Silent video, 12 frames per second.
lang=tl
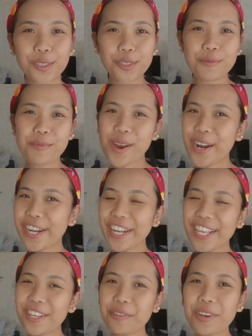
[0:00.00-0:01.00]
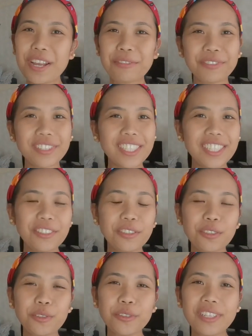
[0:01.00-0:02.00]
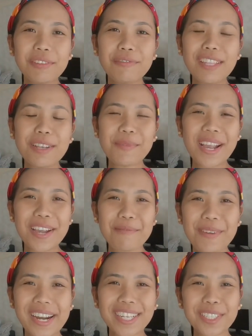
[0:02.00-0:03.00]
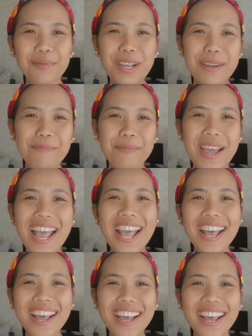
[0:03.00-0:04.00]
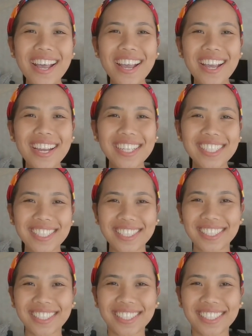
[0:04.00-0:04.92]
Good morning, good afternoon, good evening mga Mars, mga Pars!